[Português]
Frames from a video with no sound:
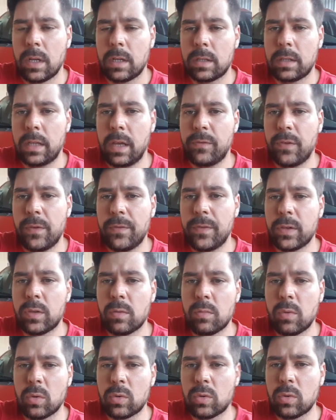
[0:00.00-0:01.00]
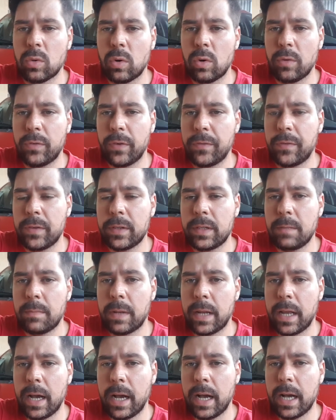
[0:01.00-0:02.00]
Né? Foi feito o motor, foi feita
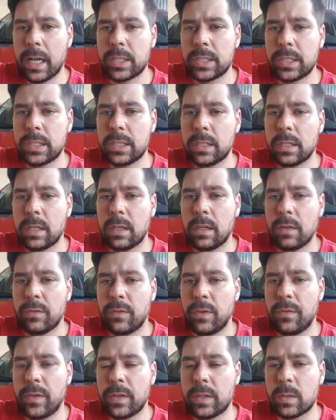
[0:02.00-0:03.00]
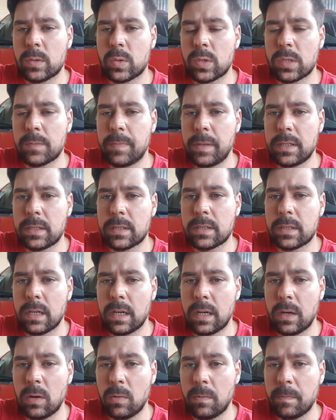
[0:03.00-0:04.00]
embreagem, foi feita a
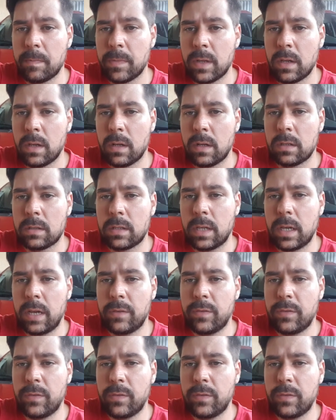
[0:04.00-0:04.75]
suspensão, né?